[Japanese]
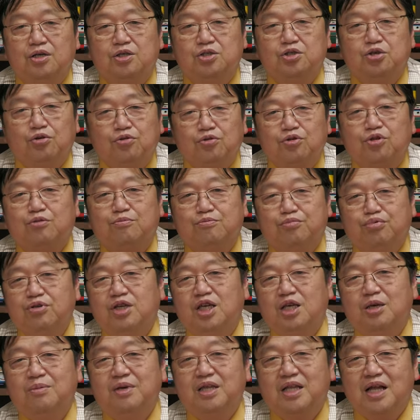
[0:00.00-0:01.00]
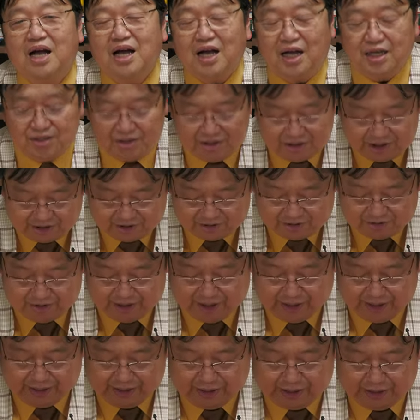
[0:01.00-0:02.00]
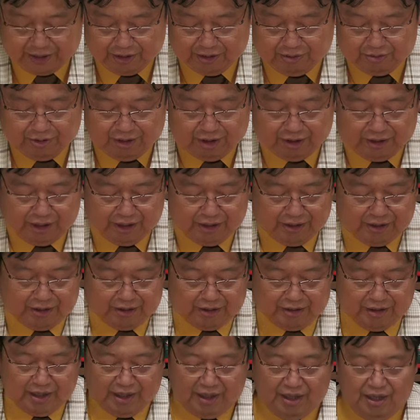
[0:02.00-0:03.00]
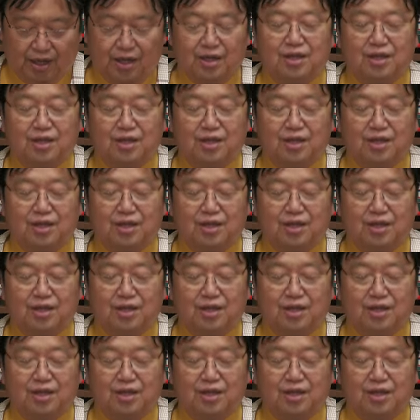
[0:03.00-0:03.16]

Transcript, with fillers: ちょっと不気味な感じがするからだっていうふうに言ったんですね。